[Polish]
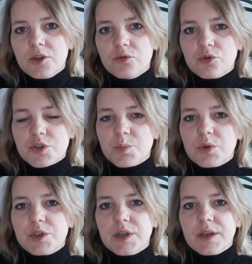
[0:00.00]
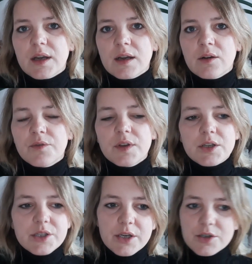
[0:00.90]
dużo spojrzenia o
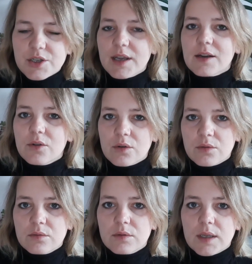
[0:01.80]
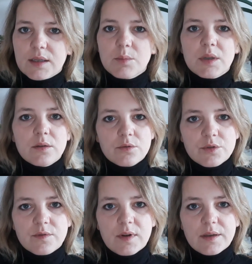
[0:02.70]
wiele szerszego na temat
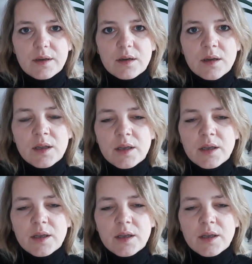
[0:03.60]
lążowania